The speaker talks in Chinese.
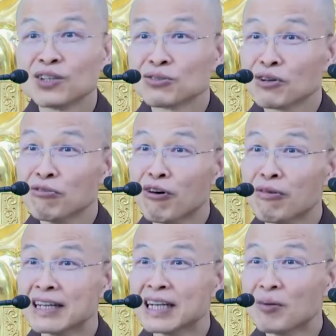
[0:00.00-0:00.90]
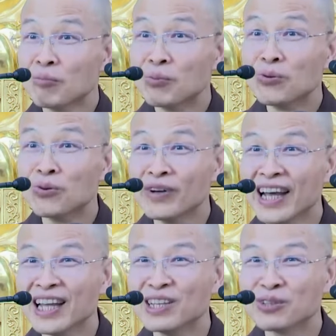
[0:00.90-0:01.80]
所以佛法讲不
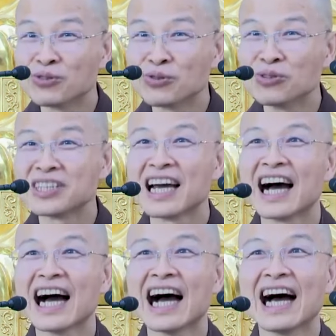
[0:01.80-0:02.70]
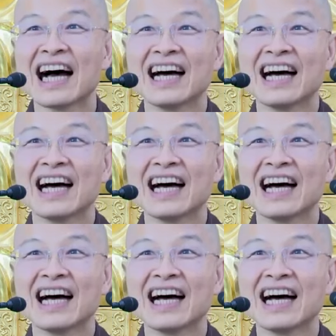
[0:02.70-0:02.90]
能着相啊。